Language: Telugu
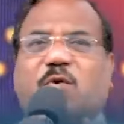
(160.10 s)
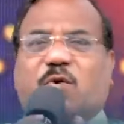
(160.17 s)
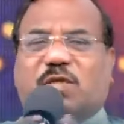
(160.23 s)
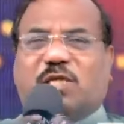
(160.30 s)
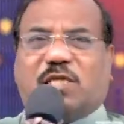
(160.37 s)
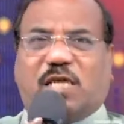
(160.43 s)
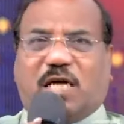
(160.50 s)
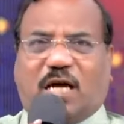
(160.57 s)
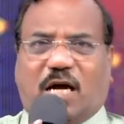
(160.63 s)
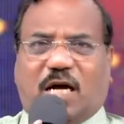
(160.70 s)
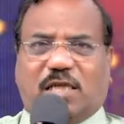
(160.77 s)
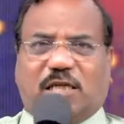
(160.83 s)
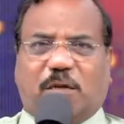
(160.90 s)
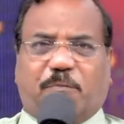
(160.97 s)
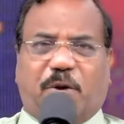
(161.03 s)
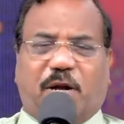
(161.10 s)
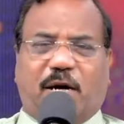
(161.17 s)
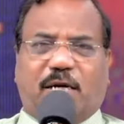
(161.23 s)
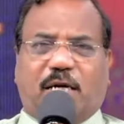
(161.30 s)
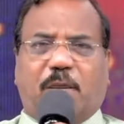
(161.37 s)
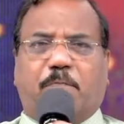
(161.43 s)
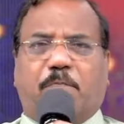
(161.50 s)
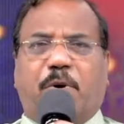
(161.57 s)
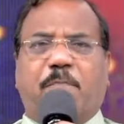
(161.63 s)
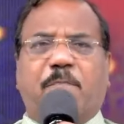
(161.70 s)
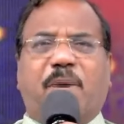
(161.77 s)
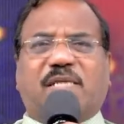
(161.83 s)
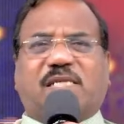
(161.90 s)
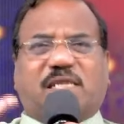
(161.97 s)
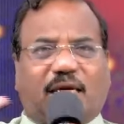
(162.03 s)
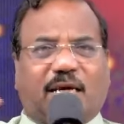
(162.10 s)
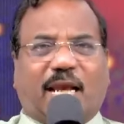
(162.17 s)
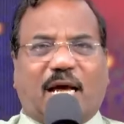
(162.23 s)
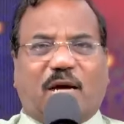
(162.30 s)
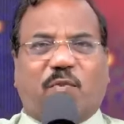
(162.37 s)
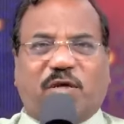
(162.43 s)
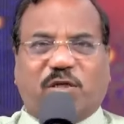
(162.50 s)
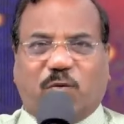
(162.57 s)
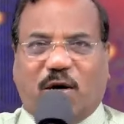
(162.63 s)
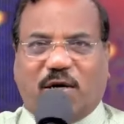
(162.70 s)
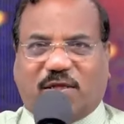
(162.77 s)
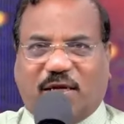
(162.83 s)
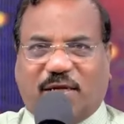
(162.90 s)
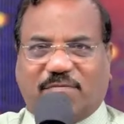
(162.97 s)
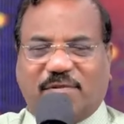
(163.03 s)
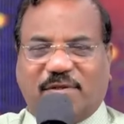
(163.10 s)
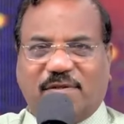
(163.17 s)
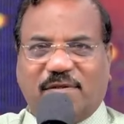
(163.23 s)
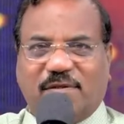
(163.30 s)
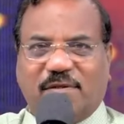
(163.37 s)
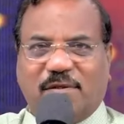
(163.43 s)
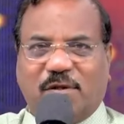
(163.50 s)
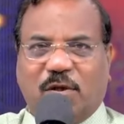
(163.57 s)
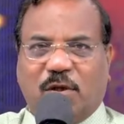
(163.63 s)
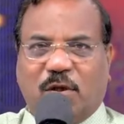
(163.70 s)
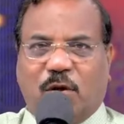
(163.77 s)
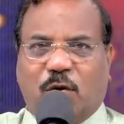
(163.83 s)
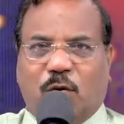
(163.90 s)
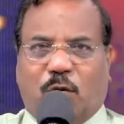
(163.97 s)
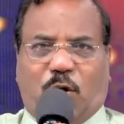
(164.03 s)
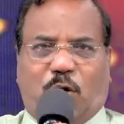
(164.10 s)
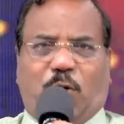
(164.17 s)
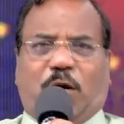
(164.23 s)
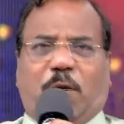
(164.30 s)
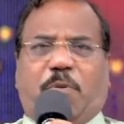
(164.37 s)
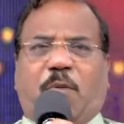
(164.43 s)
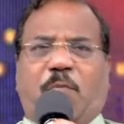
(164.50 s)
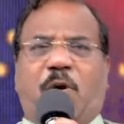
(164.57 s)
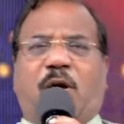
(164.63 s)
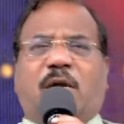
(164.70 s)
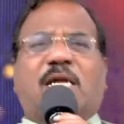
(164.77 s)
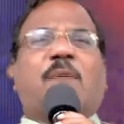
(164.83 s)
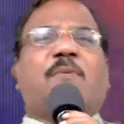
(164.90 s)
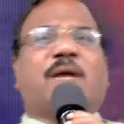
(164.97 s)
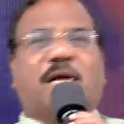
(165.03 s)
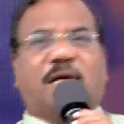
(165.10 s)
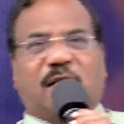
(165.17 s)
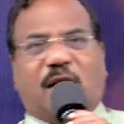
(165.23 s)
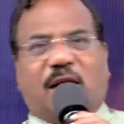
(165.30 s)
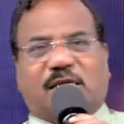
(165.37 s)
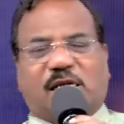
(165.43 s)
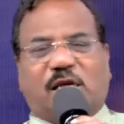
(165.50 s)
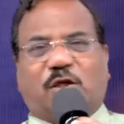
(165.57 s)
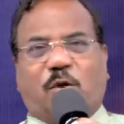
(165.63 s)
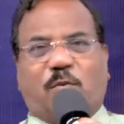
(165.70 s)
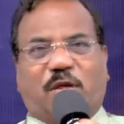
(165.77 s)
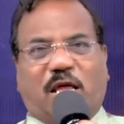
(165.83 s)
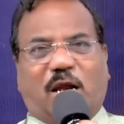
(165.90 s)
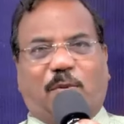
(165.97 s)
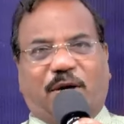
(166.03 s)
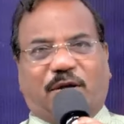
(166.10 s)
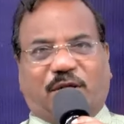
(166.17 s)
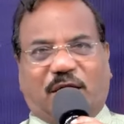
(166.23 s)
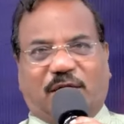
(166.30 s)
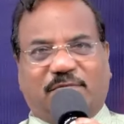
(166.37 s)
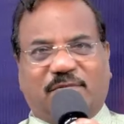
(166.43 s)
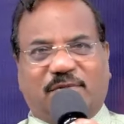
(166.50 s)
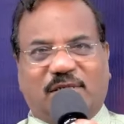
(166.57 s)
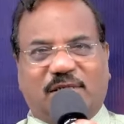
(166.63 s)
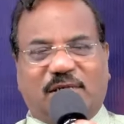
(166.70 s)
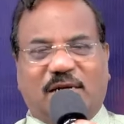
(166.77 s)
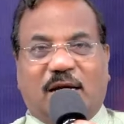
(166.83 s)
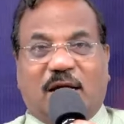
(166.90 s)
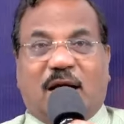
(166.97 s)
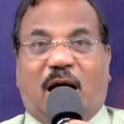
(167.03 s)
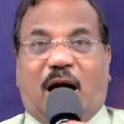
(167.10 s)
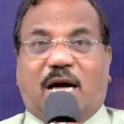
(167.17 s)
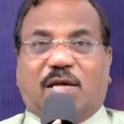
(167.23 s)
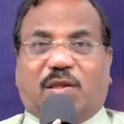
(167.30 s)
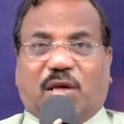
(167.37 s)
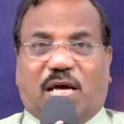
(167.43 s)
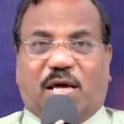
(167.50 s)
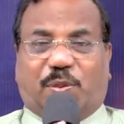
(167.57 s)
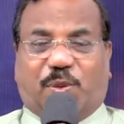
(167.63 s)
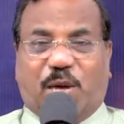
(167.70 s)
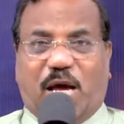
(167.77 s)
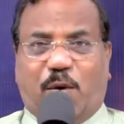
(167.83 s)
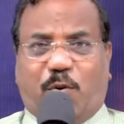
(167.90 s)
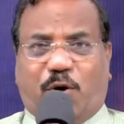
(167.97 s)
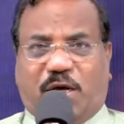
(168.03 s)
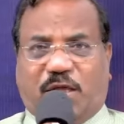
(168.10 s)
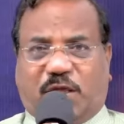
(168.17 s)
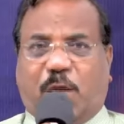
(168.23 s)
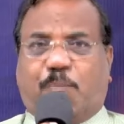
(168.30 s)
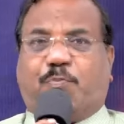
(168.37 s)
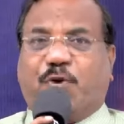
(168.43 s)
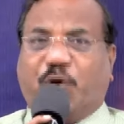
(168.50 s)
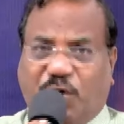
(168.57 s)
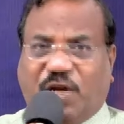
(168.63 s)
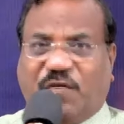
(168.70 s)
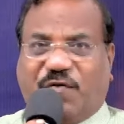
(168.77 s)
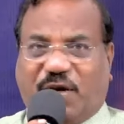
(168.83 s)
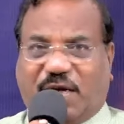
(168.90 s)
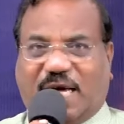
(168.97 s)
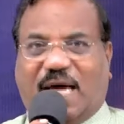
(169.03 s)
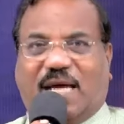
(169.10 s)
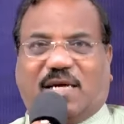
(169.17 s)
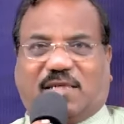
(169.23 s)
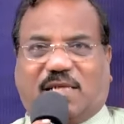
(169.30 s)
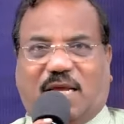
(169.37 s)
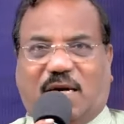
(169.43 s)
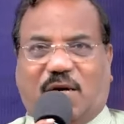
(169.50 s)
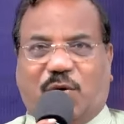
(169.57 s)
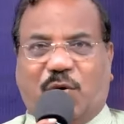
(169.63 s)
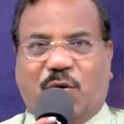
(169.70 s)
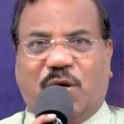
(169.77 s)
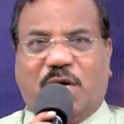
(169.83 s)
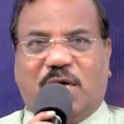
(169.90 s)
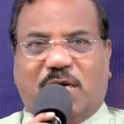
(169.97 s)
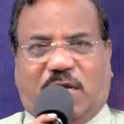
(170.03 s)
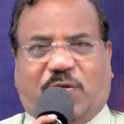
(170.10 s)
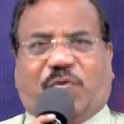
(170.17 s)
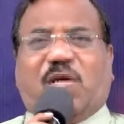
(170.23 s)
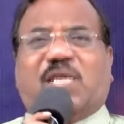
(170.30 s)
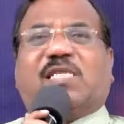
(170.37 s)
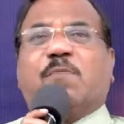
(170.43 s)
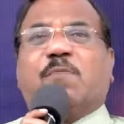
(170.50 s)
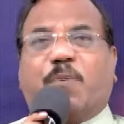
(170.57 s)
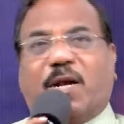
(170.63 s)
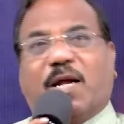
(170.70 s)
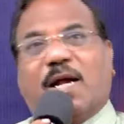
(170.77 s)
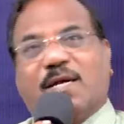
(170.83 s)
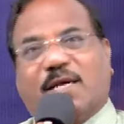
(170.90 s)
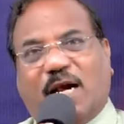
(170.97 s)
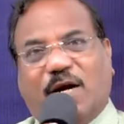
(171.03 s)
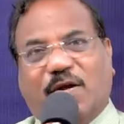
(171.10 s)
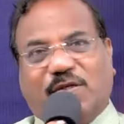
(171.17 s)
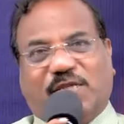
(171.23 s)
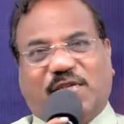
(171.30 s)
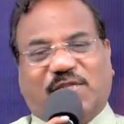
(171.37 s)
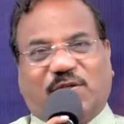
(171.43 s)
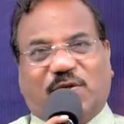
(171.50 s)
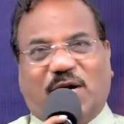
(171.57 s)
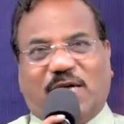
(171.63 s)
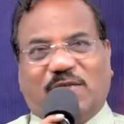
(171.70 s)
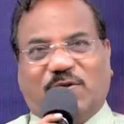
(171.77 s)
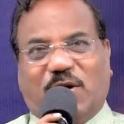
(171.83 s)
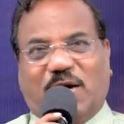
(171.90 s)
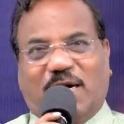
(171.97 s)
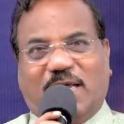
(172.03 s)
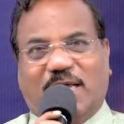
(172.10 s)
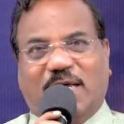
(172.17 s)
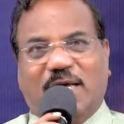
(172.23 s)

గురించి చక్కగా చెప్పాలంటే బొంబాస్టిక్ లాంగ్వేజ్ వాడతారు ఓ ఒక బ్రహ్మాండమైన ఇంట్రడక్షన్తో మొదలు పెడతారు అయితే దేవుడు ఇంత బ్యూటిఫుల్ క్యారెక్టర్ను ఎంత సింపుల్గా ఇంట్రడ్యూస్ చేస్తున్నాడు చూడండి